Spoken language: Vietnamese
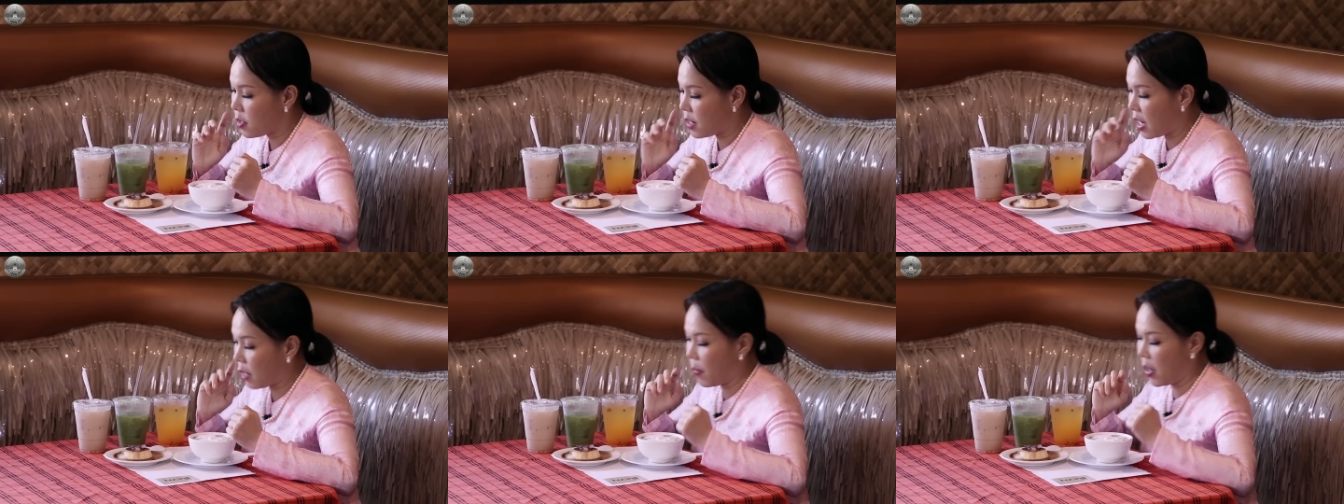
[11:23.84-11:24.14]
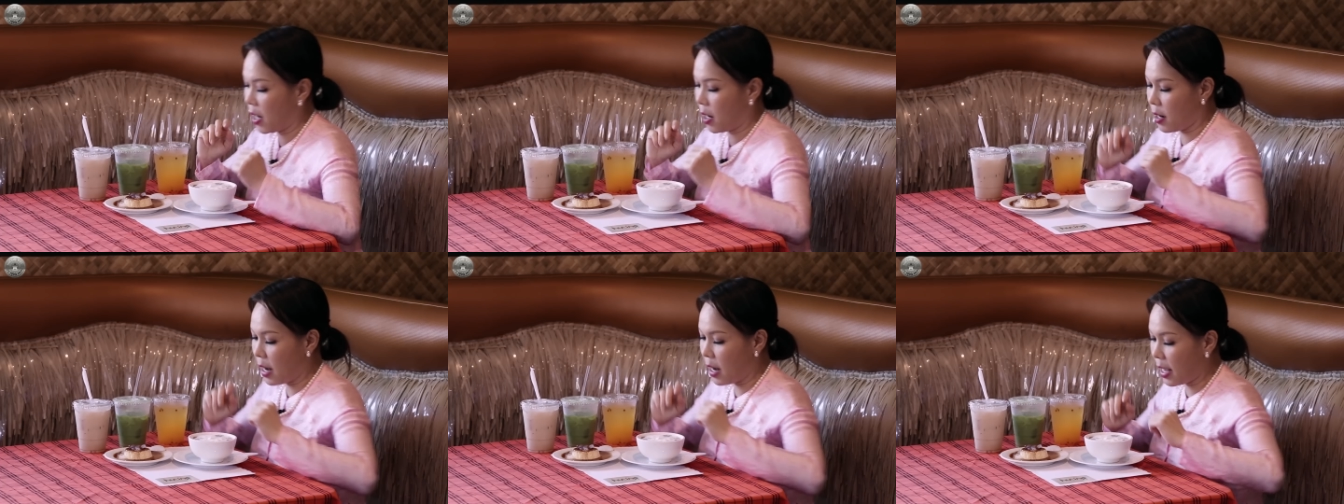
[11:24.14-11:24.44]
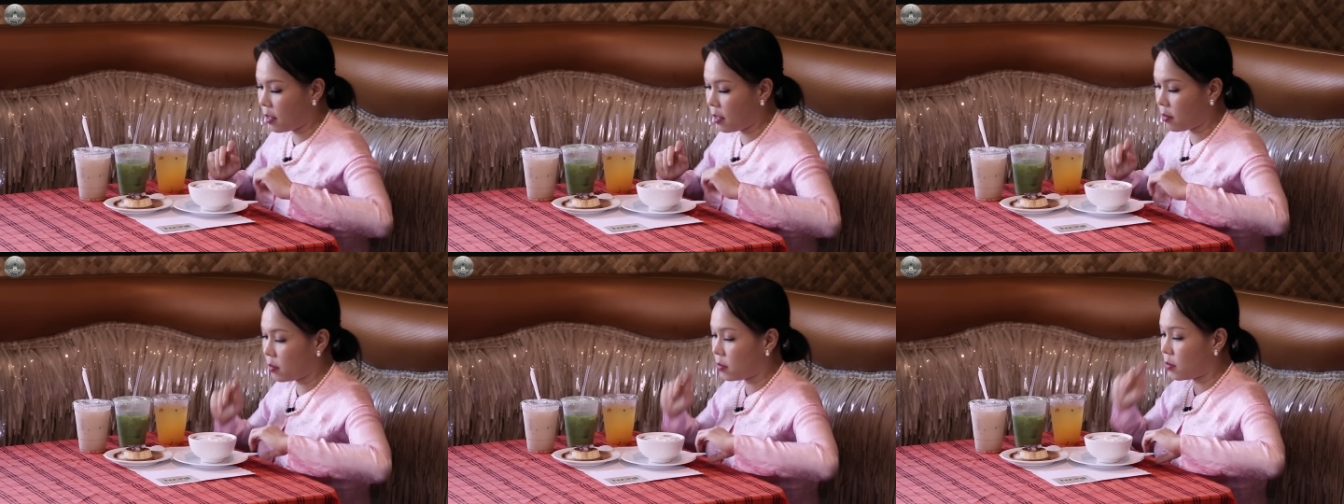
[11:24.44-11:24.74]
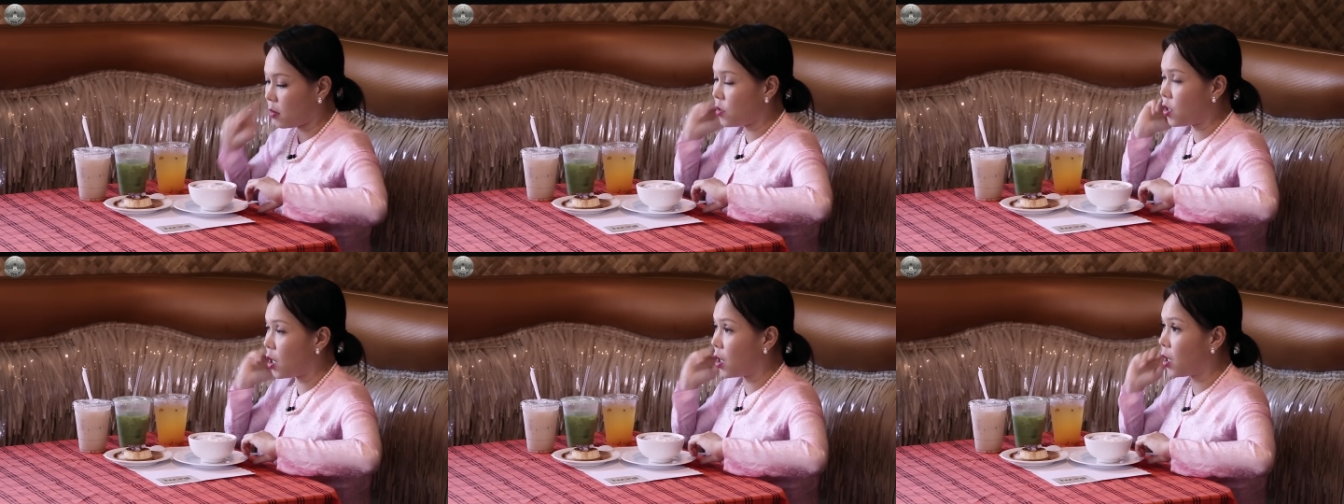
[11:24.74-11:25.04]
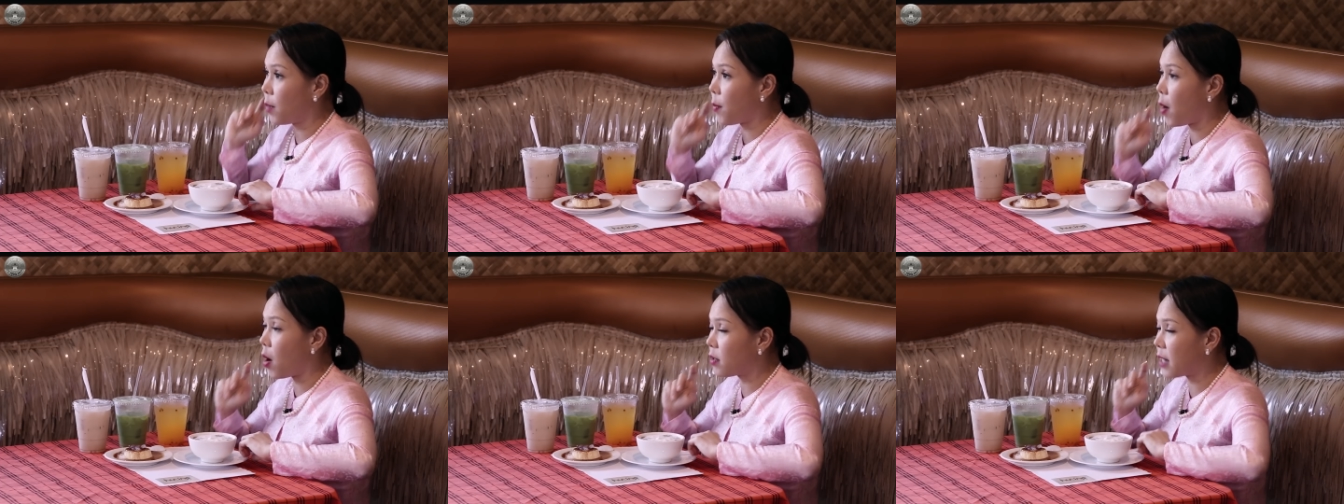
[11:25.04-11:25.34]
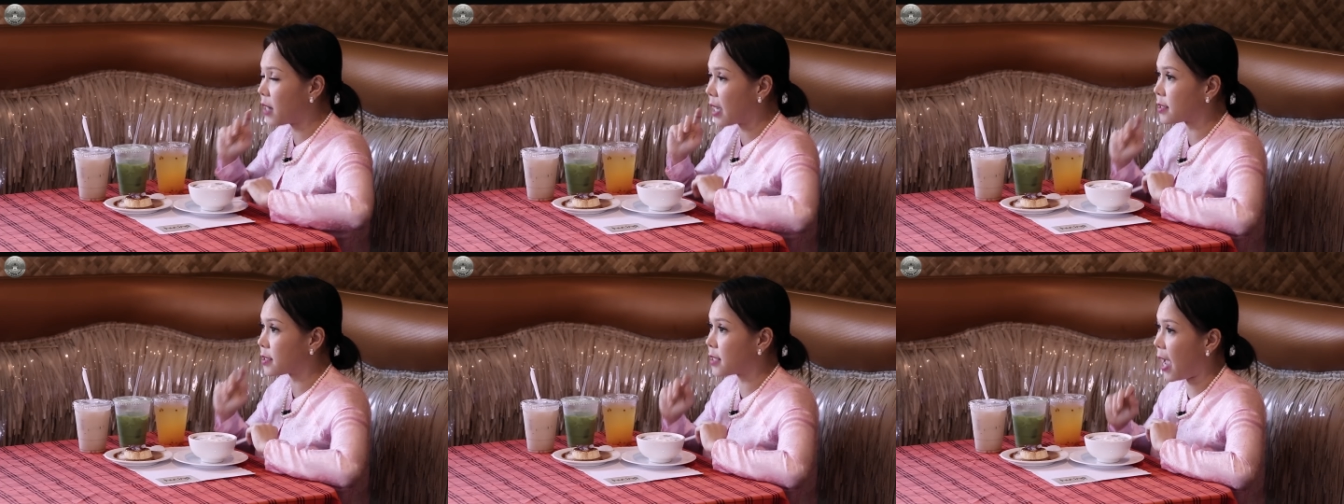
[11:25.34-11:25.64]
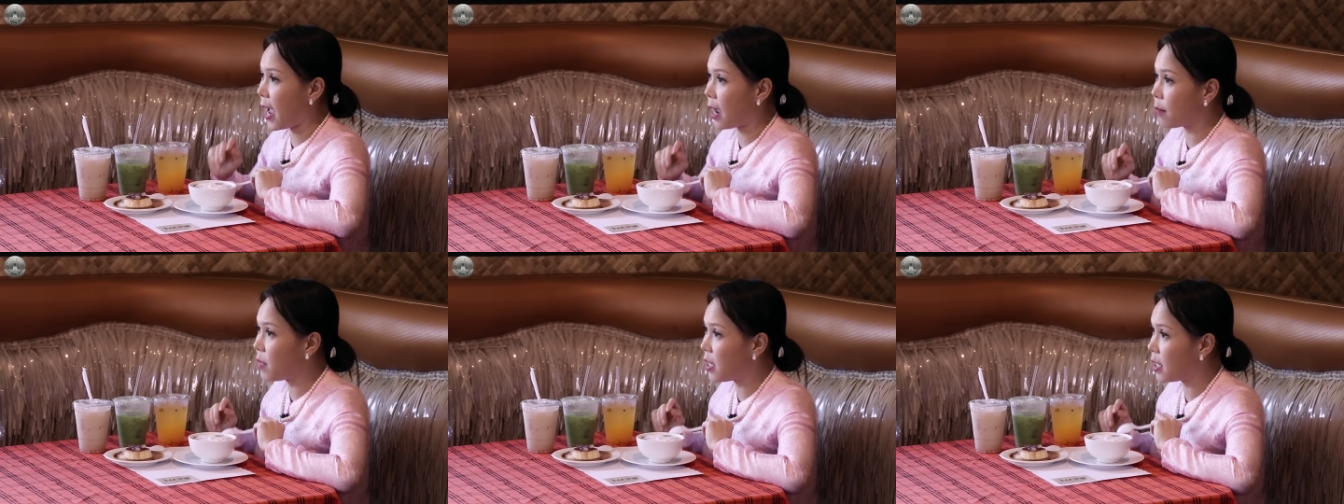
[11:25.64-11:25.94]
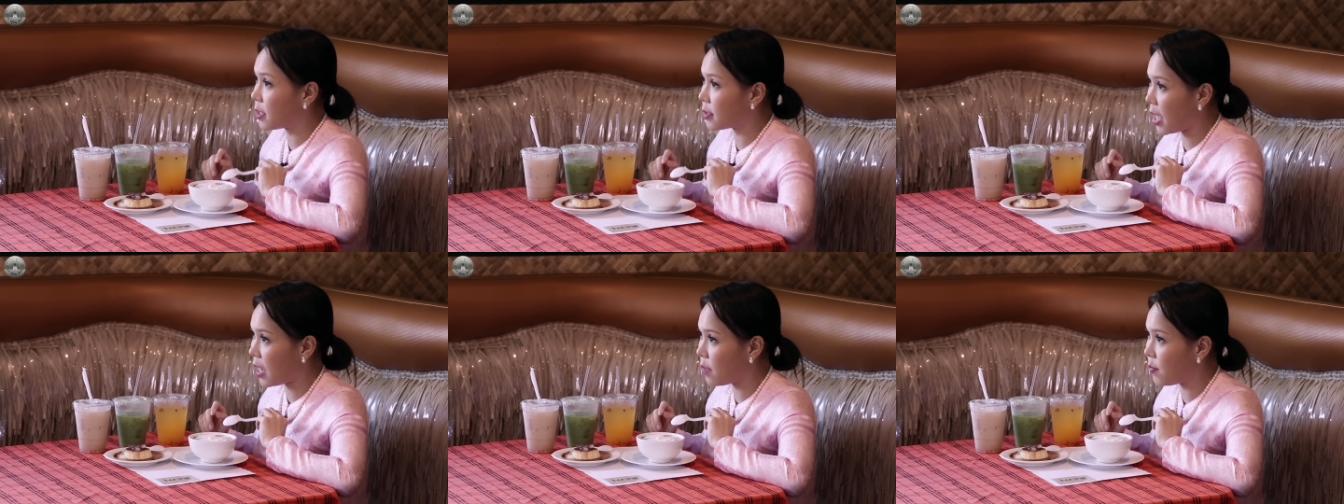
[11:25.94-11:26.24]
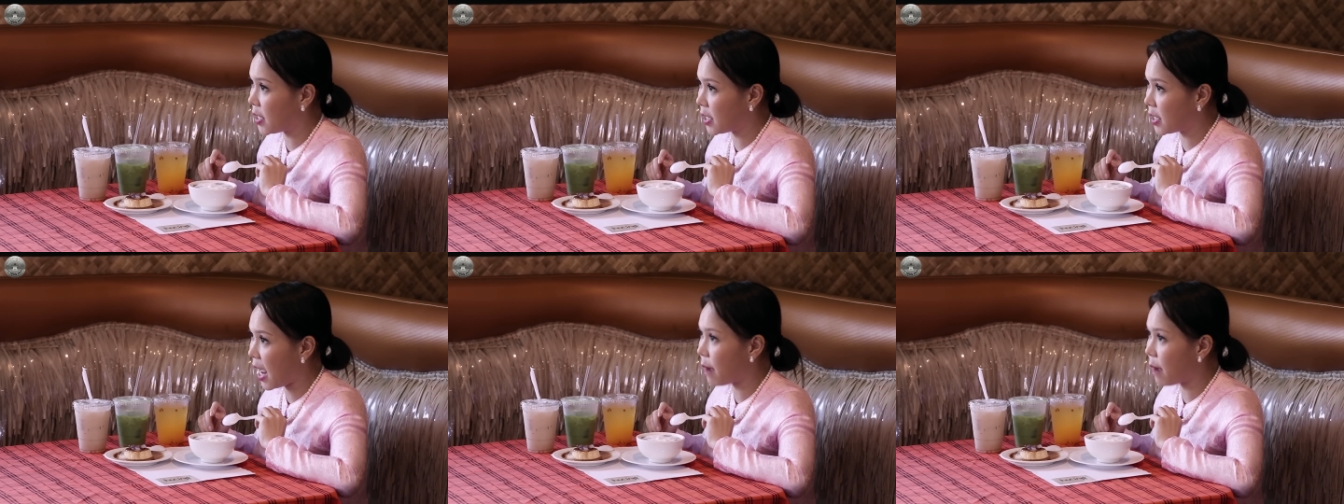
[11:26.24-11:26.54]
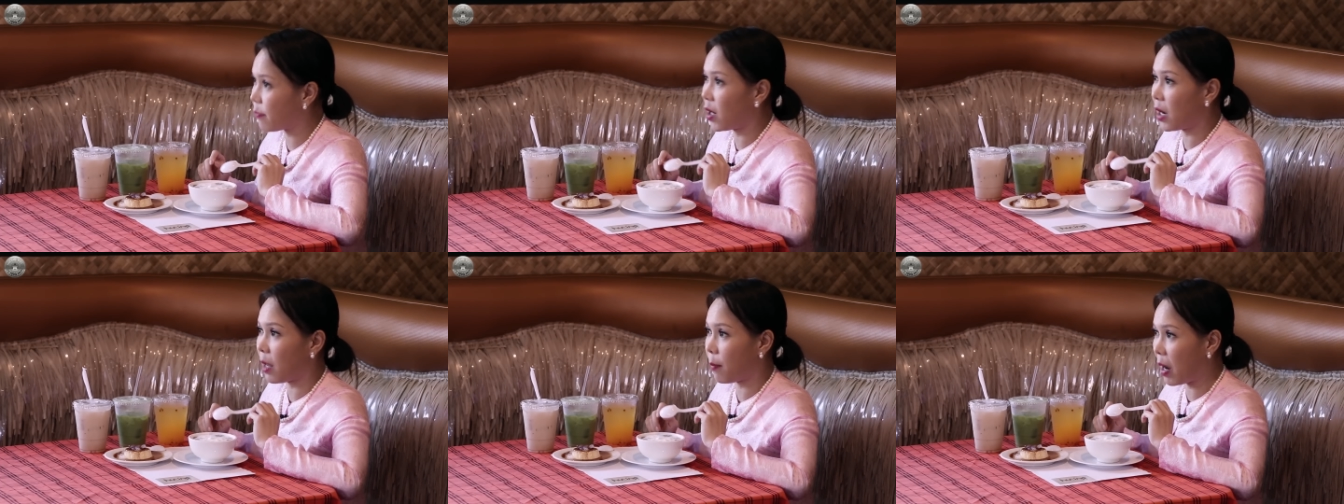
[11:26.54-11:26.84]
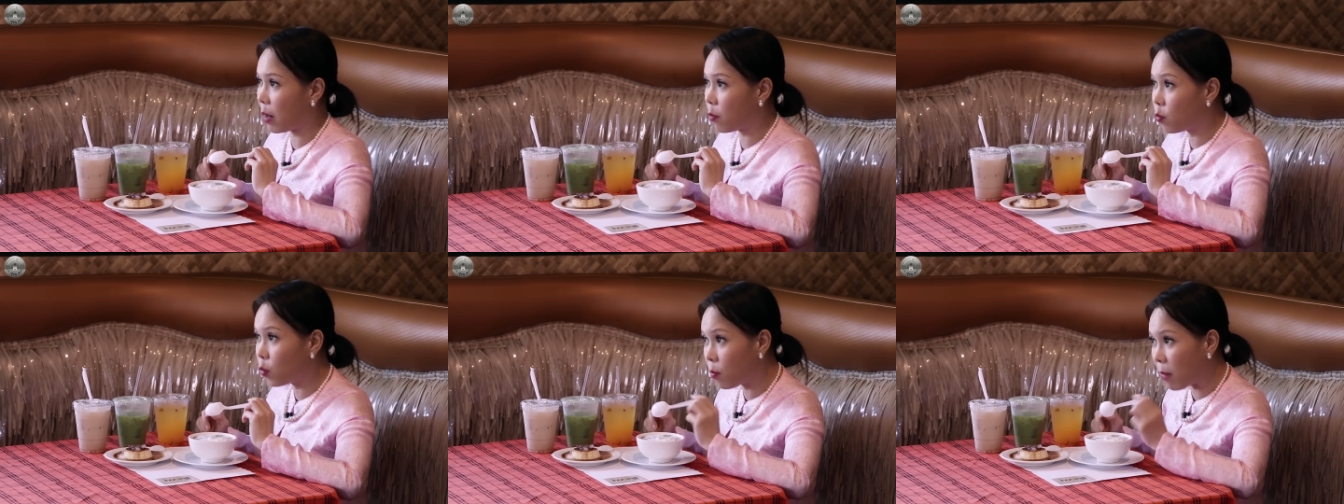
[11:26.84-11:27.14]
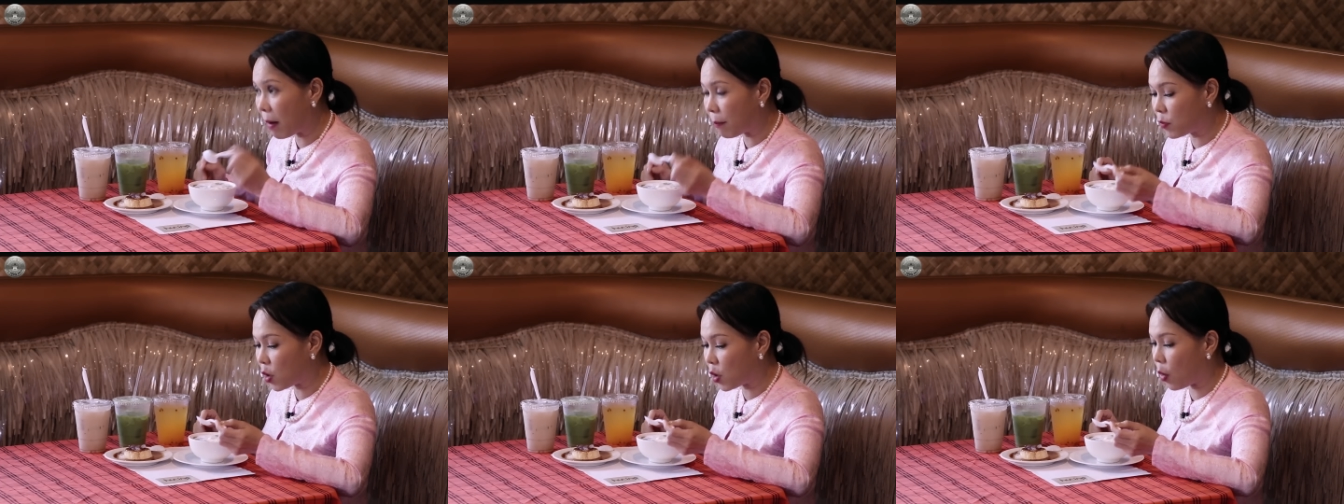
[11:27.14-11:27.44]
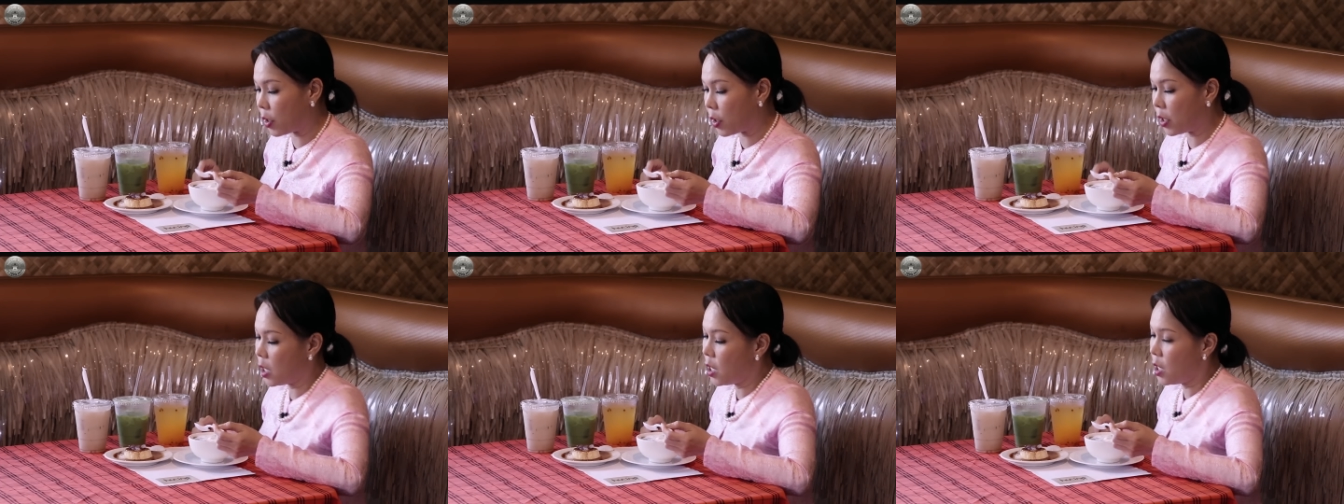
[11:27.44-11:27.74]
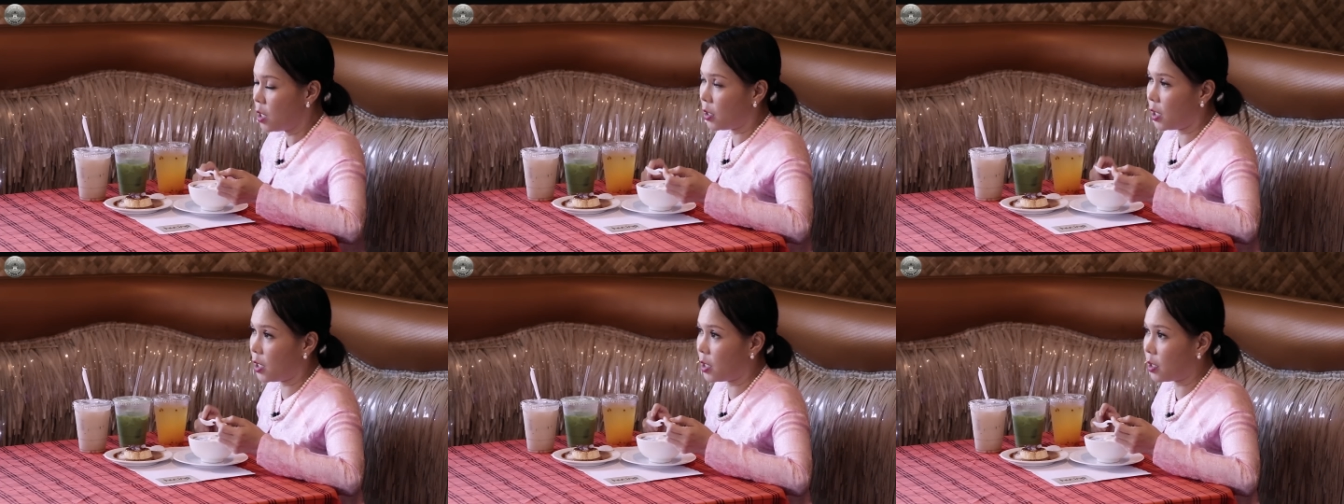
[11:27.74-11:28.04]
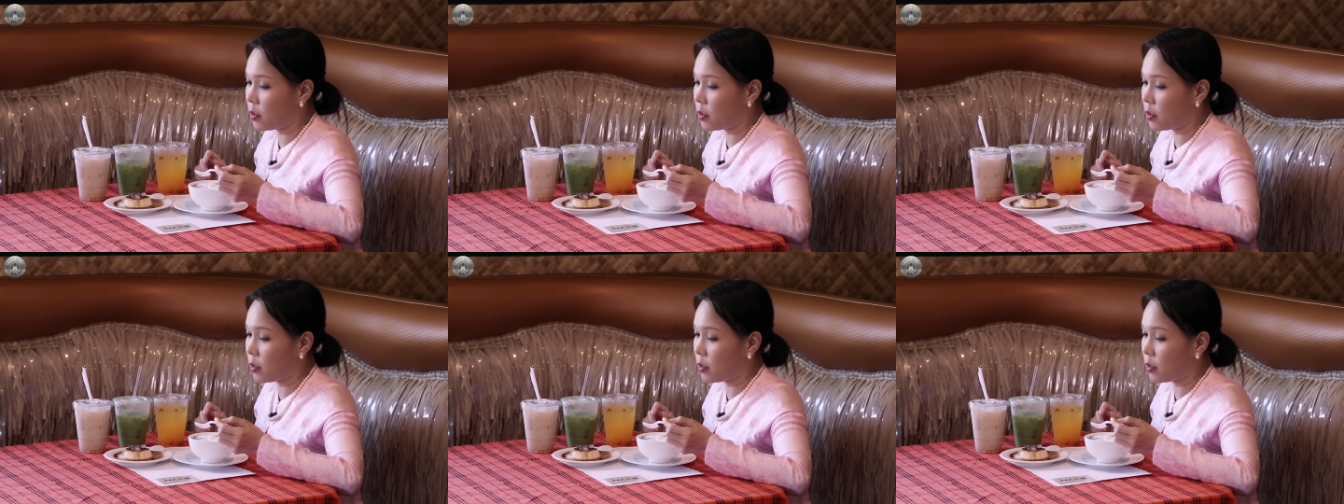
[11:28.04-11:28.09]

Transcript: Đặc biệt ở đây có những cái món đặc sản miền Tây, miền Nam, đó là món mắm rồi, thì